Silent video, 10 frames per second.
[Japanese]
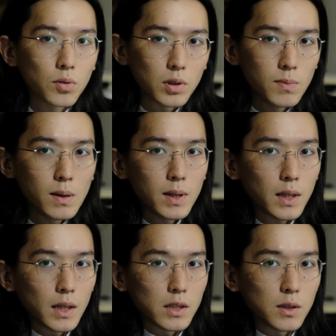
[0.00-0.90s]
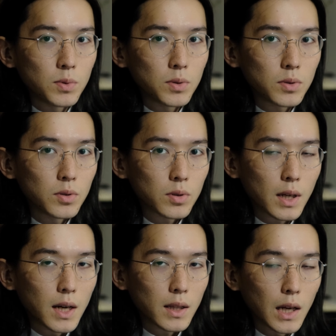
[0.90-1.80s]
今まで自分
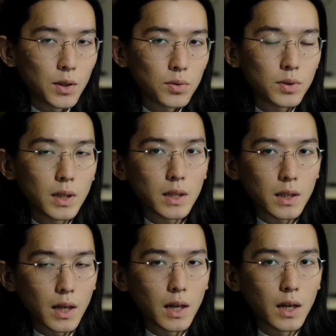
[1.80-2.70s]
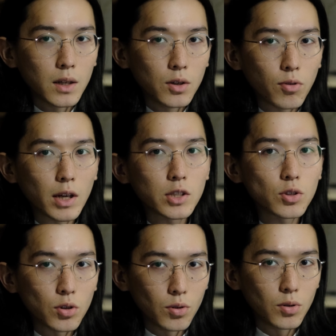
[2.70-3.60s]
が辿ってきた
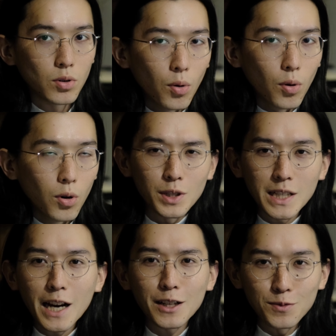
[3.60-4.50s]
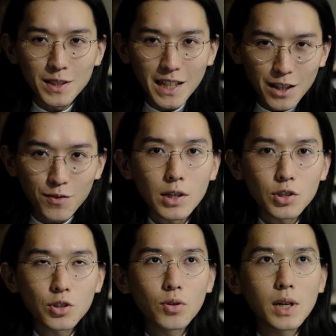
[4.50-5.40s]
ファッションを振り返るみたいな
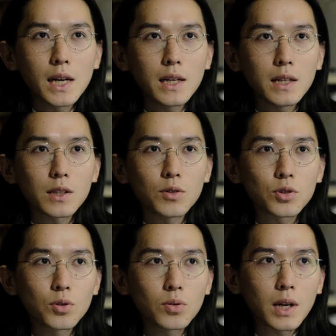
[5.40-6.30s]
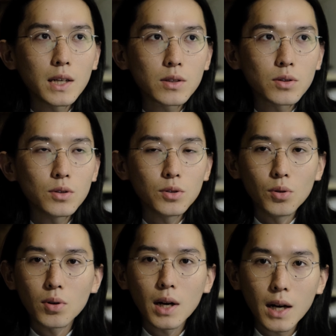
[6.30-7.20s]
ファッション遍歴を紹介する
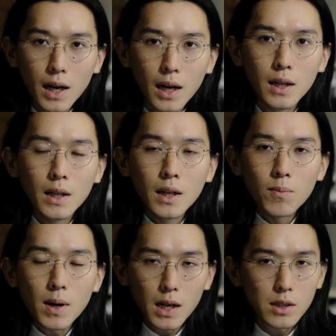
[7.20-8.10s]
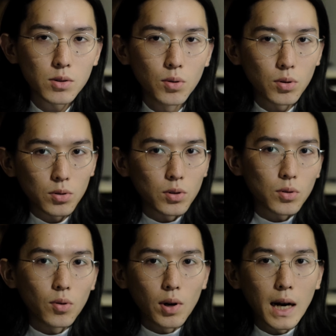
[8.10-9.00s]
動画が、数多く
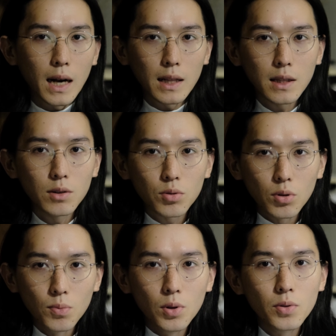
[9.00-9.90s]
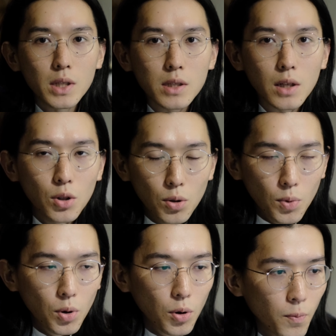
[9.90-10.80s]
上がってると思うんですけれど
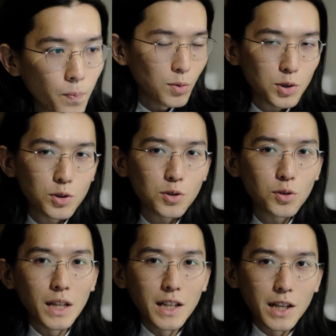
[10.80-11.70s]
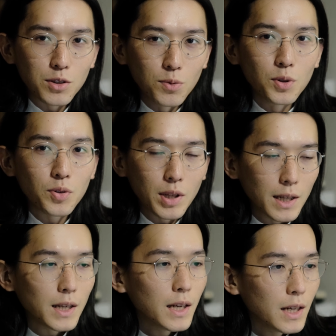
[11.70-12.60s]
も、面白そうだなと思っ
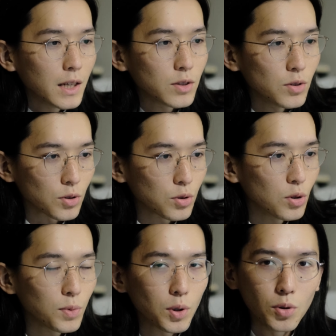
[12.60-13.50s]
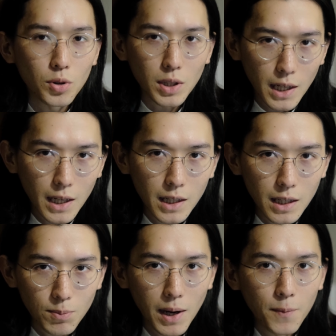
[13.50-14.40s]
てちょっと興味本位で
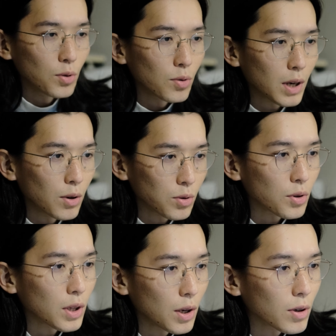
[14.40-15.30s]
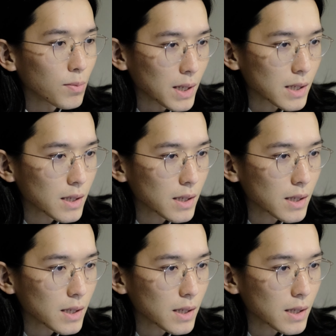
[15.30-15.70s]
今動画を撮っておりま